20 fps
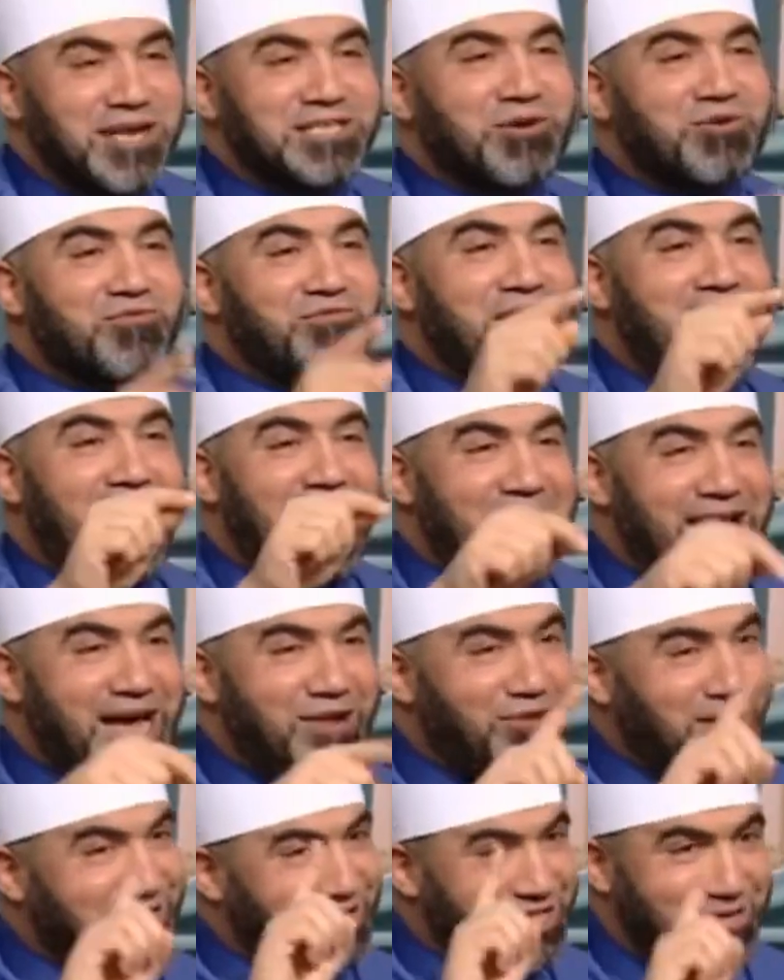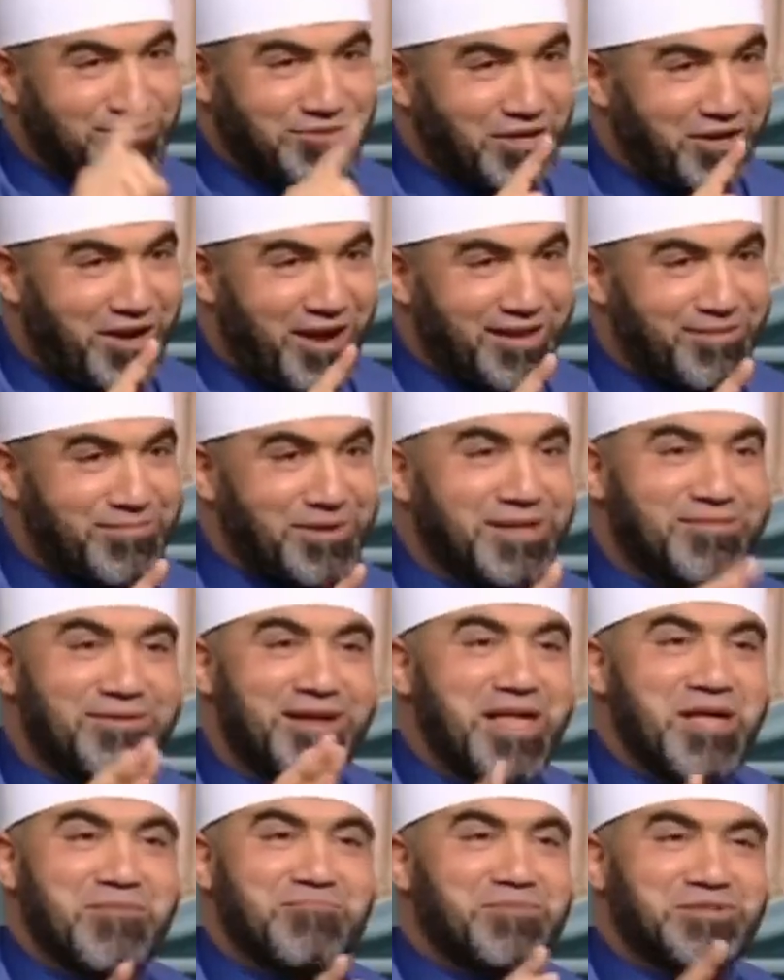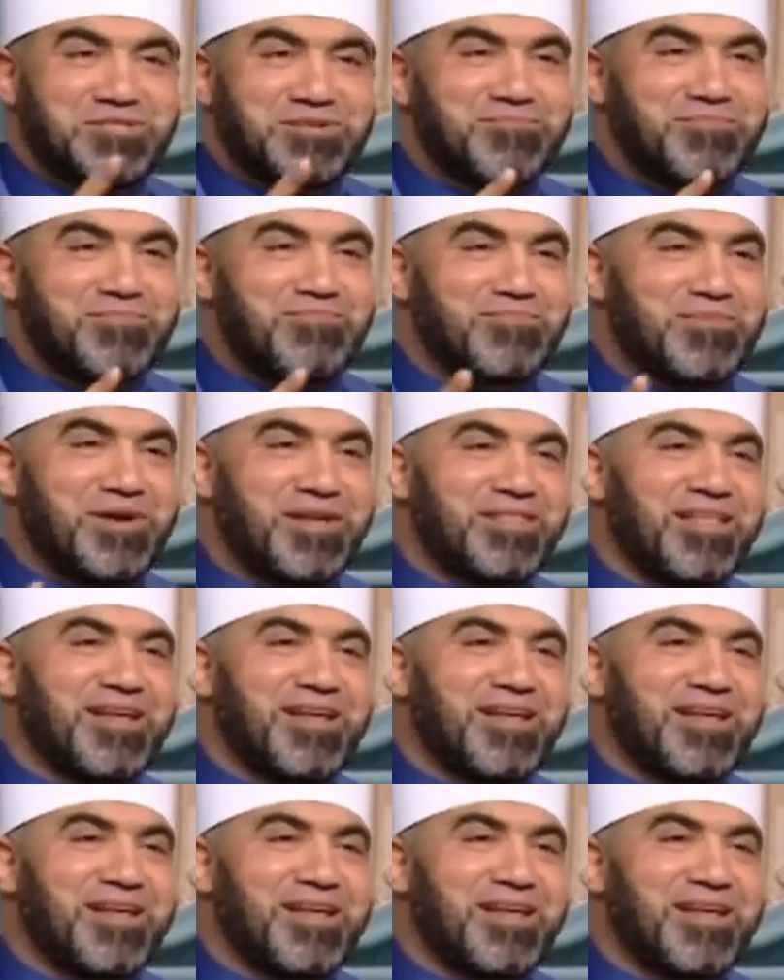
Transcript: وعايز اخد فيها حلقه لوحدها دي بصراحه وامراته